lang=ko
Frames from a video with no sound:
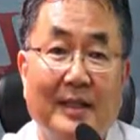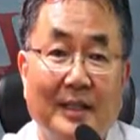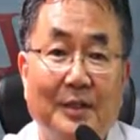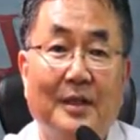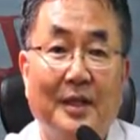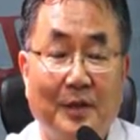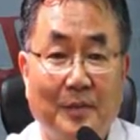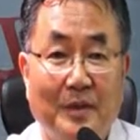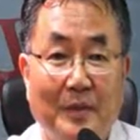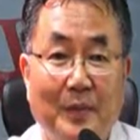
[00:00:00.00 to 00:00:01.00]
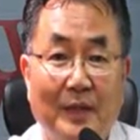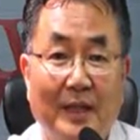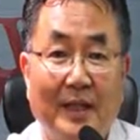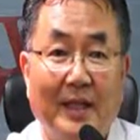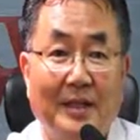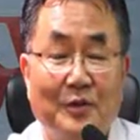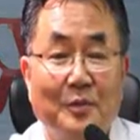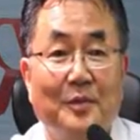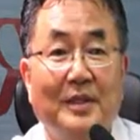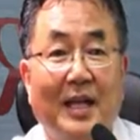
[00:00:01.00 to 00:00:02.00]
이렇게 여러분들이 볼 때에
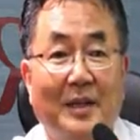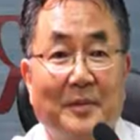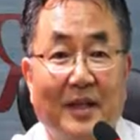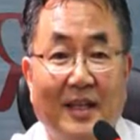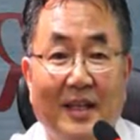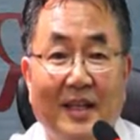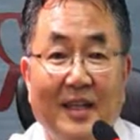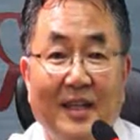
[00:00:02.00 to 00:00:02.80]
충분히 아름답게